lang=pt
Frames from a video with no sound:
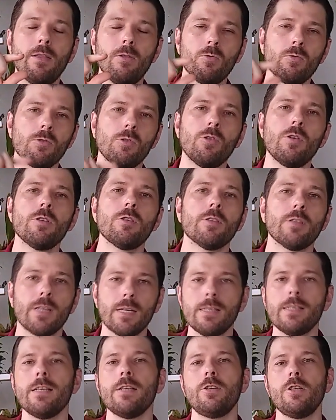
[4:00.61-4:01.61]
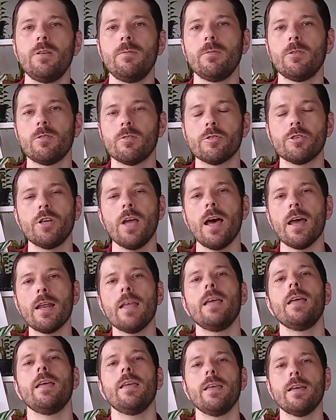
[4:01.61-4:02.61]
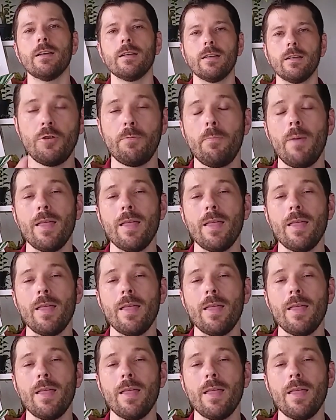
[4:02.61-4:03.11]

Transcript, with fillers: aí de uns 2 ou 3 centímetros de areia, de